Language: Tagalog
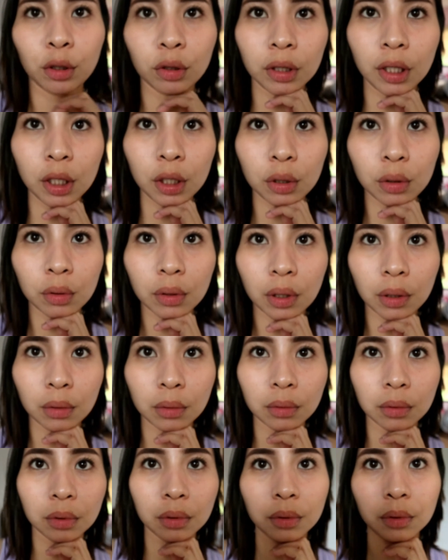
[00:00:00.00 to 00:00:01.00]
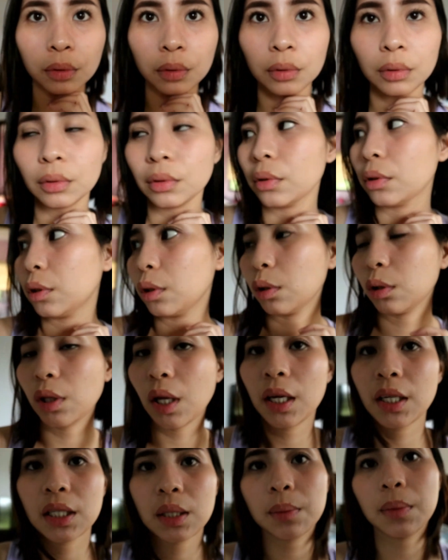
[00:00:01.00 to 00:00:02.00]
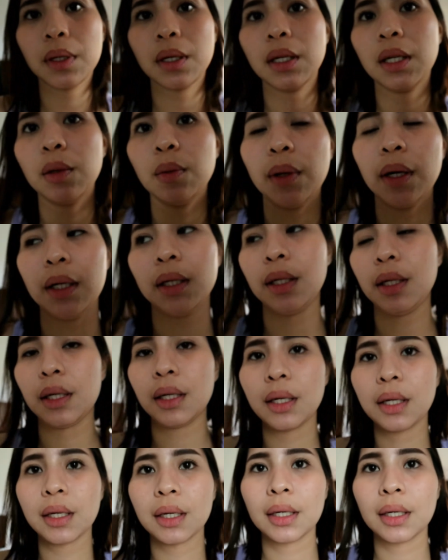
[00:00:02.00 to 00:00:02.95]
ito na itsura ko. tayo sa may liwanag.